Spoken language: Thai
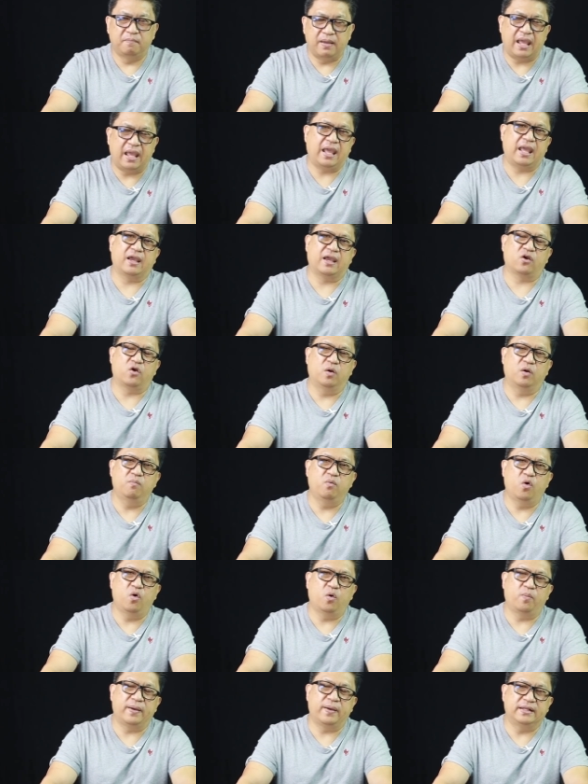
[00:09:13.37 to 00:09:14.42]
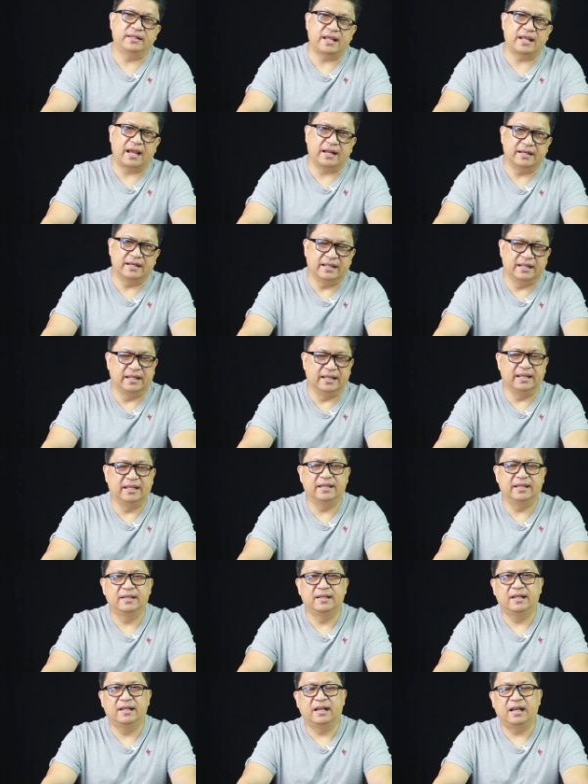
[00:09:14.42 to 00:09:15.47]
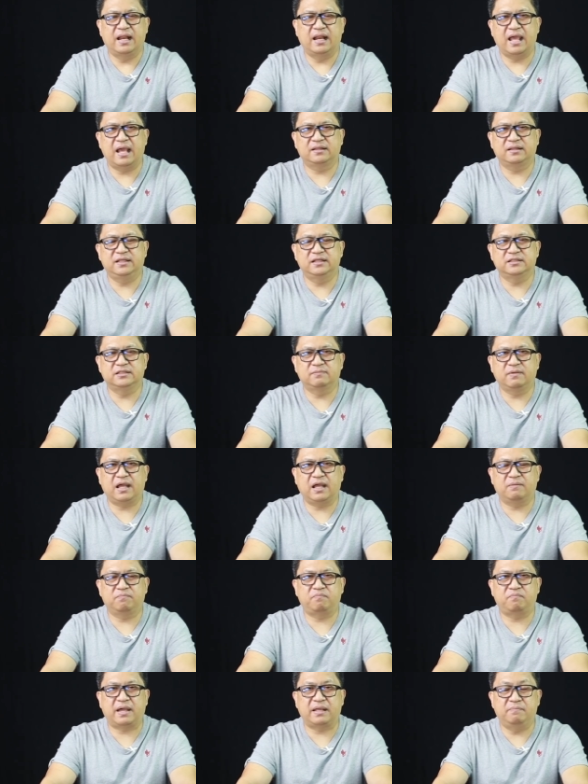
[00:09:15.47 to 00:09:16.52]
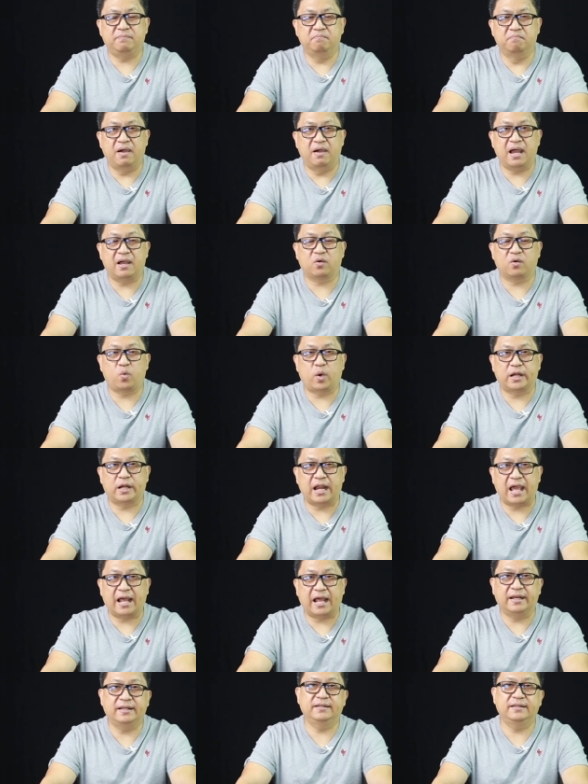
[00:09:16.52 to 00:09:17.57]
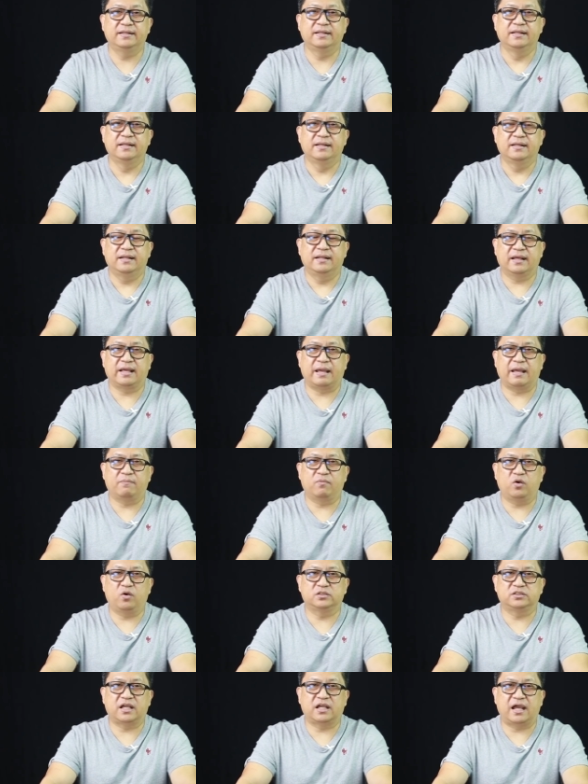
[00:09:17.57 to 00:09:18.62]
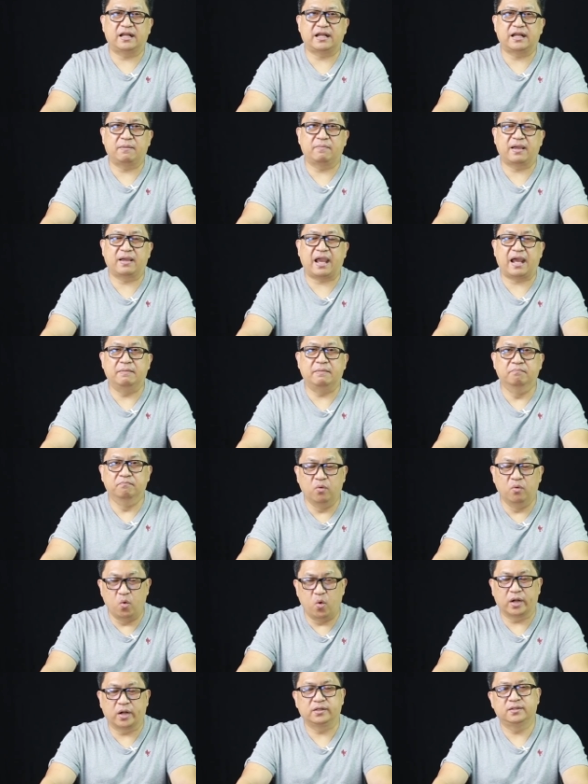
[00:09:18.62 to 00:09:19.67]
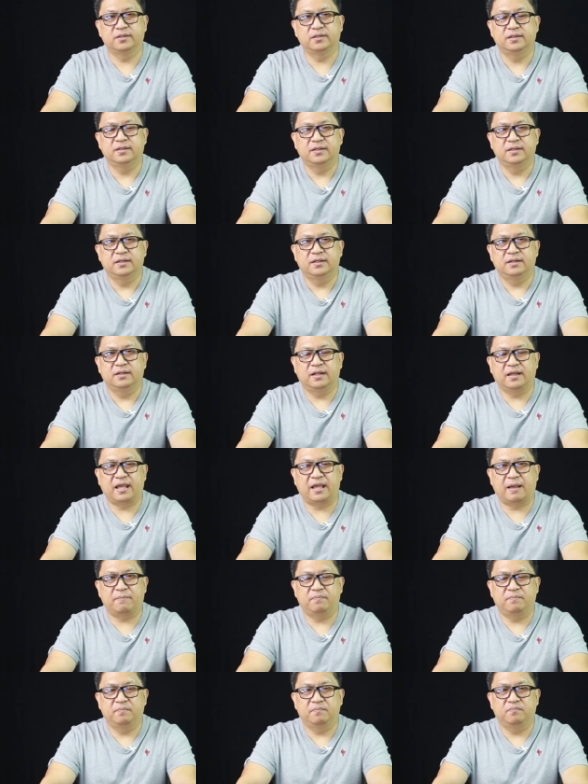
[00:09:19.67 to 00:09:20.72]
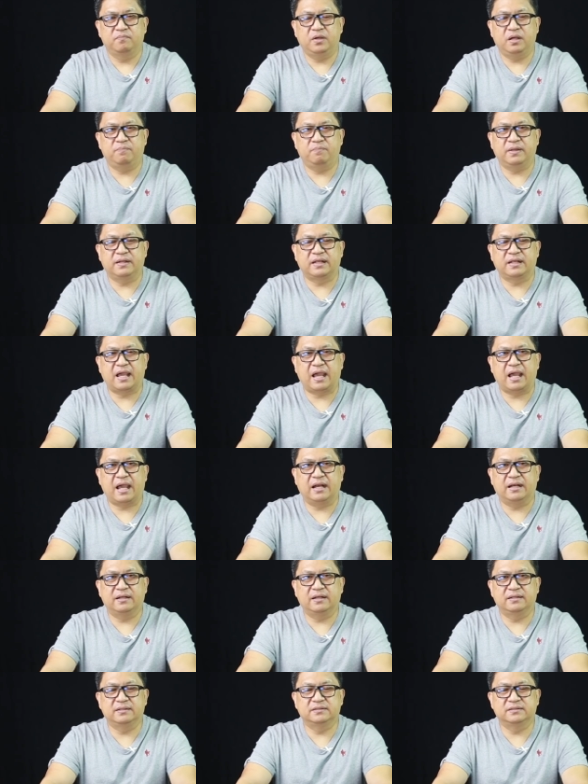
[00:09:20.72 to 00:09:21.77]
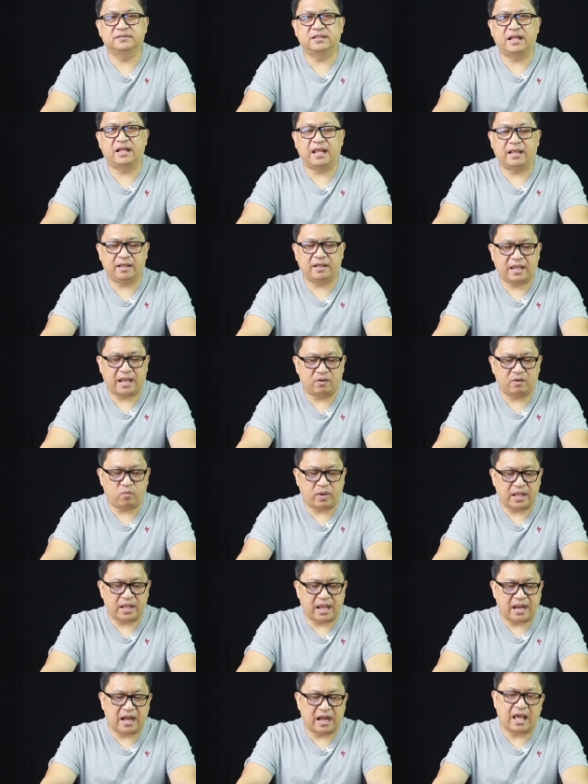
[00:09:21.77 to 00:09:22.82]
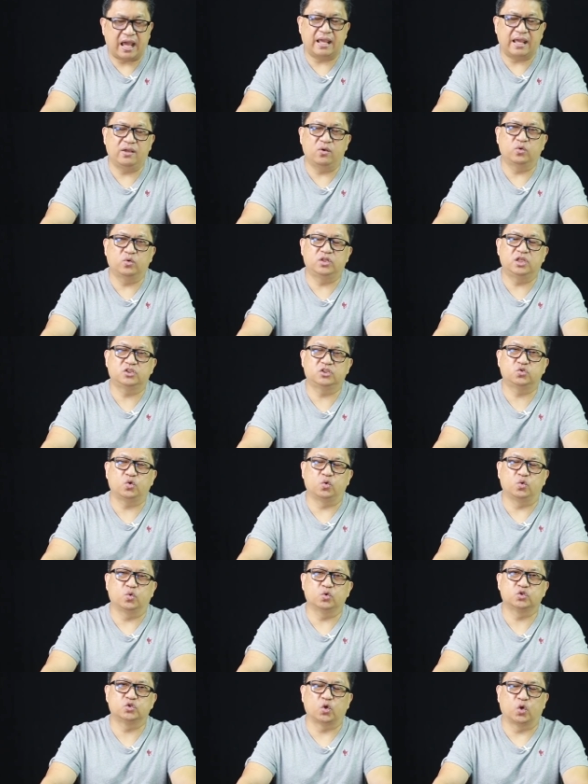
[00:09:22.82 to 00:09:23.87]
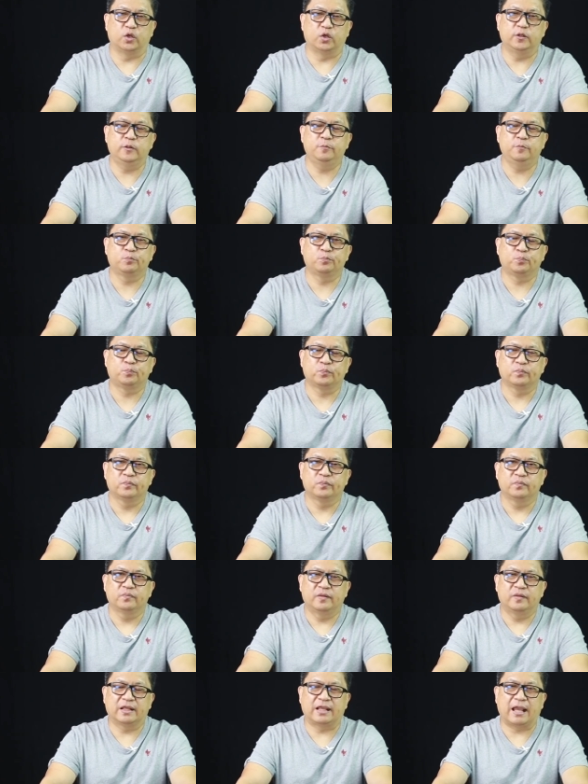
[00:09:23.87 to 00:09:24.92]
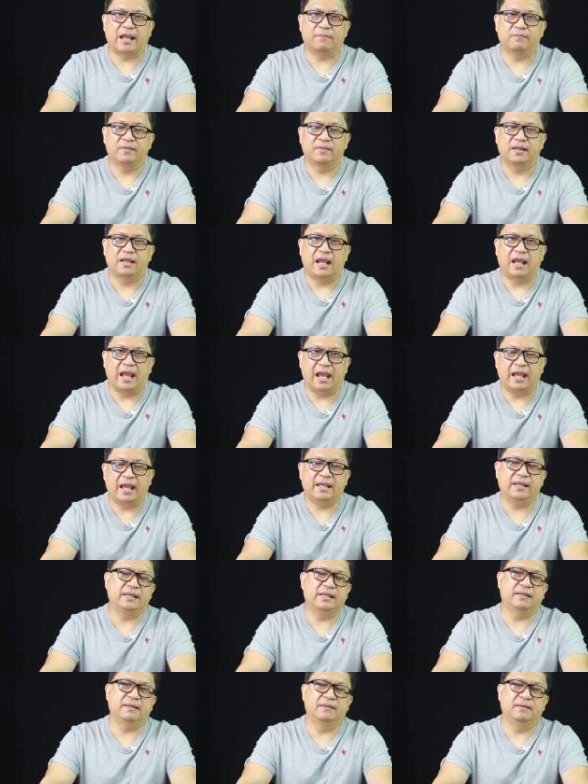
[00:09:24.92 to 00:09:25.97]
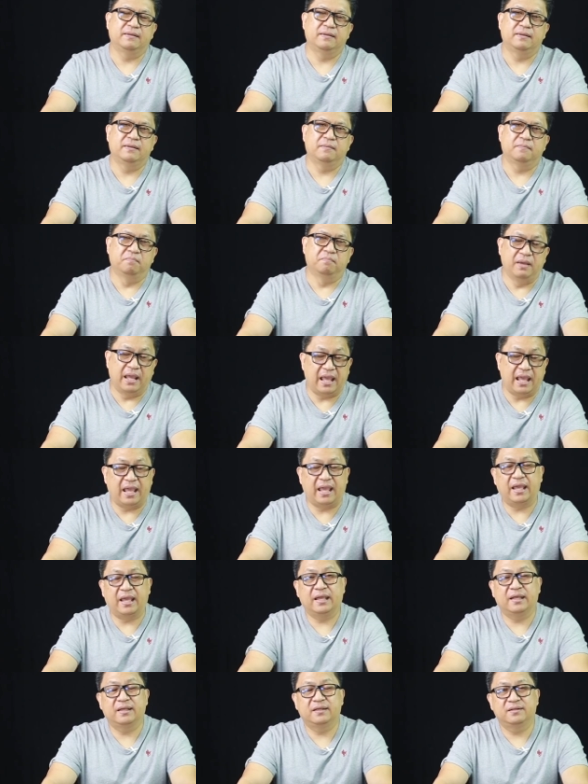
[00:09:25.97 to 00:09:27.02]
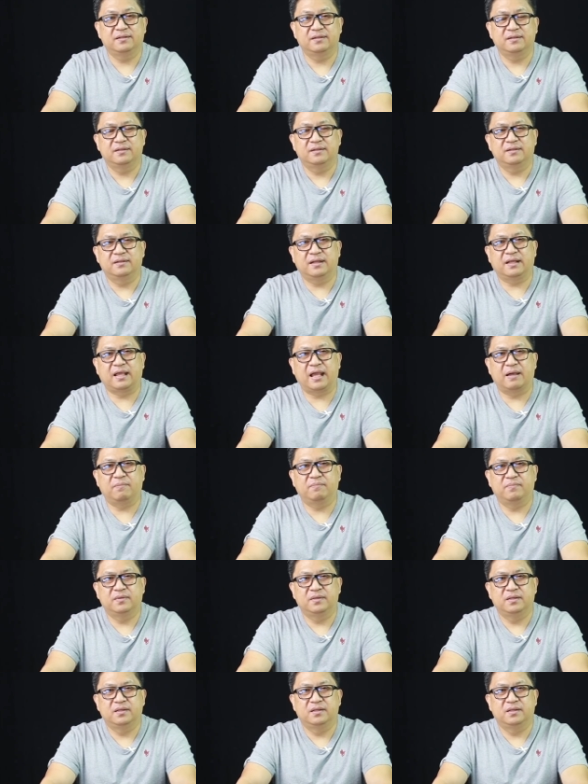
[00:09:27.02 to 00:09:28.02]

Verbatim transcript: แม่ของโบเป็นอย่างดี และที่สำคัญไปมากกว่านั้นนะครับก็จะทำการบวชนะครับเพื่อเป็นการแสดงการไว้อาลัยอุทิศส่วนกุศลนะครับให้แม่นะครับ